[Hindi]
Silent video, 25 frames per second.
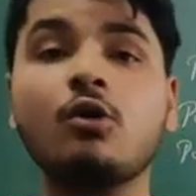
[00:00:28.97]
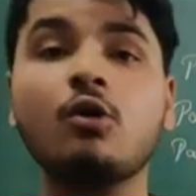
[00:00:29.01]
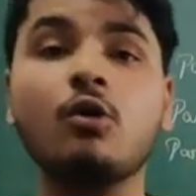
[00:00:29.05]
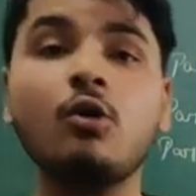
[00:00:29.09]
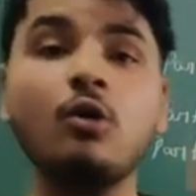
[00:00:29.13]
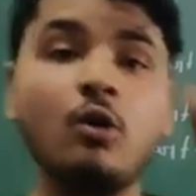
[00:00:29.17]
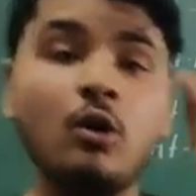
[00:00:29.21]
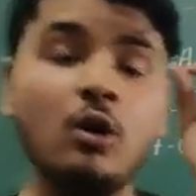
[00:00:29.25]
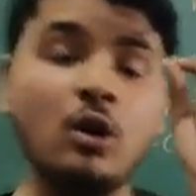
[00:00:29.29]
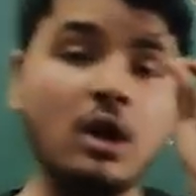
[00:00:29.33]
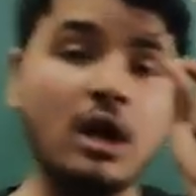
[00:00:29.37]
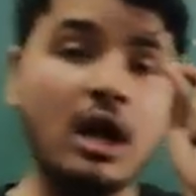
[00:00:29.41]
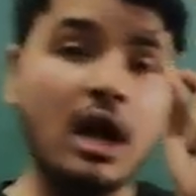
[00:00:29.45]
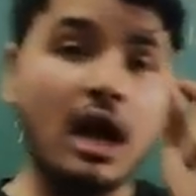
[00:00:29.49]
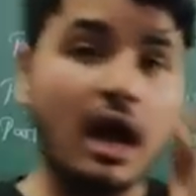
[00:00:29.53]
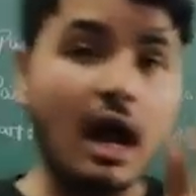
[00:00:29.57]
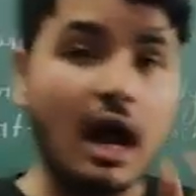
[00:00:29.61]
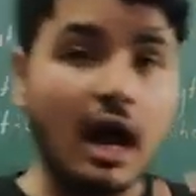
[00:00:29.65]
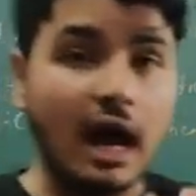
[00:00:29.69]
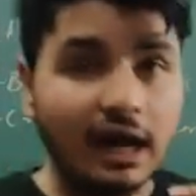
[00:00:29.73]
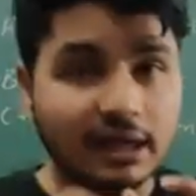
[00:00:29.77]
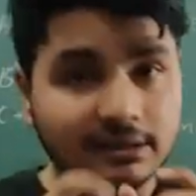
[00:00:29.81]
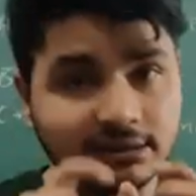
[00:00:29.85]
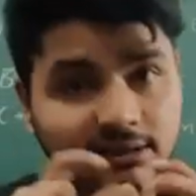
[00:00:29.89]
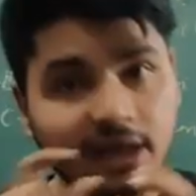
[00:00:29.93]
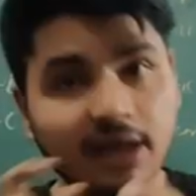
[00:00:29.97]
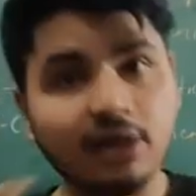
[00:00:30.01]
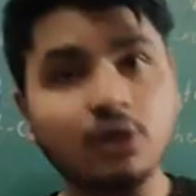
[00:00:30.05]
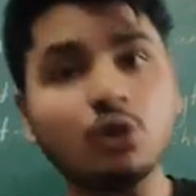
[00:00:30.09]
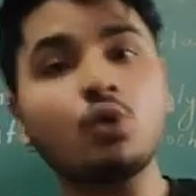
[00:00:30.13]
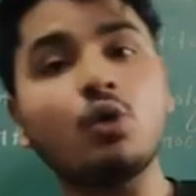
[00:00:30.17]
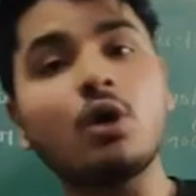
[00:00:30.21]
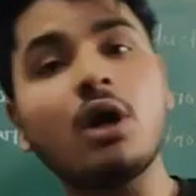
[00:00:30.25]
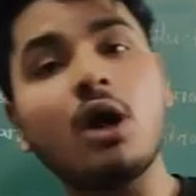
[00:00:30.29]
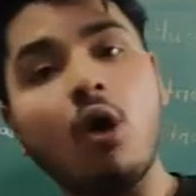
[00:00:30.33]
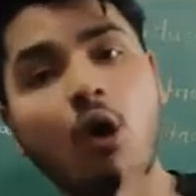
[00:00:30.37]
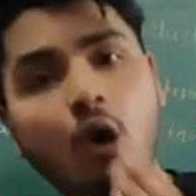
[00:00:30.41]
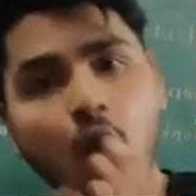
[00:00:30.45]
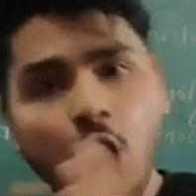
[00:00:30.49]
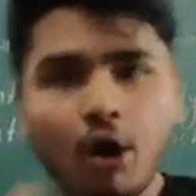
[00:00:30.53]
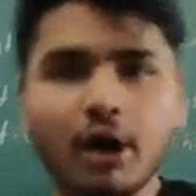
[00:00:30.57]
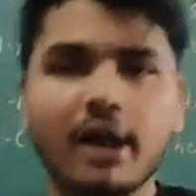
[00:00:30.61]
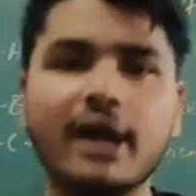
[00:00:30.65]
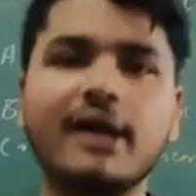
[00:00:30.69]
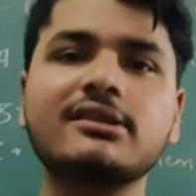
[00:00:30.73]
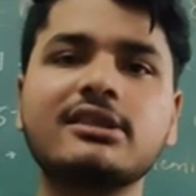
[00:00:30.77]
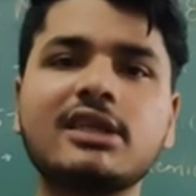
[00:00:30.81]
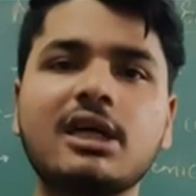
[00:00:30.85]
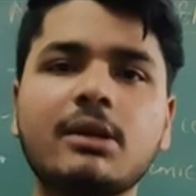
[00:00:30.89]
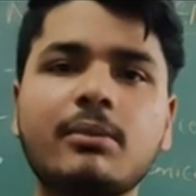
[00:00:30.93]
को आसान थोड़ा और
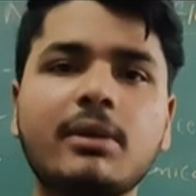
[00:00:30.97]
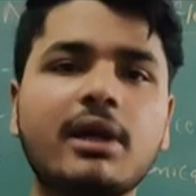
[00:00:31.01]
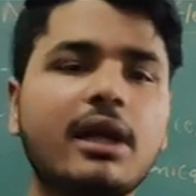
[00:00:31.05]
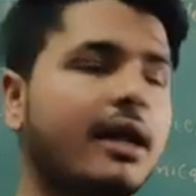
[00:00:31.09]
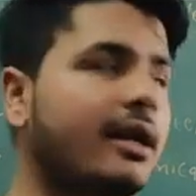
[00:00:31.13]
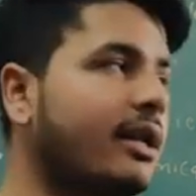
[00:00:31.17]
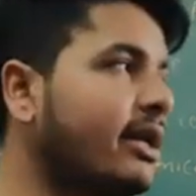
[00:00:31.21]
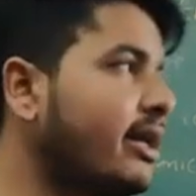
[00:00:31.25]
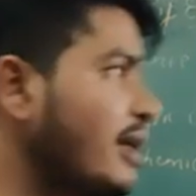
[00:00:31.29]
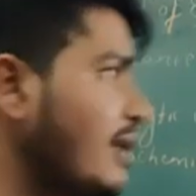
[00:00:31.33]
आसान बनाने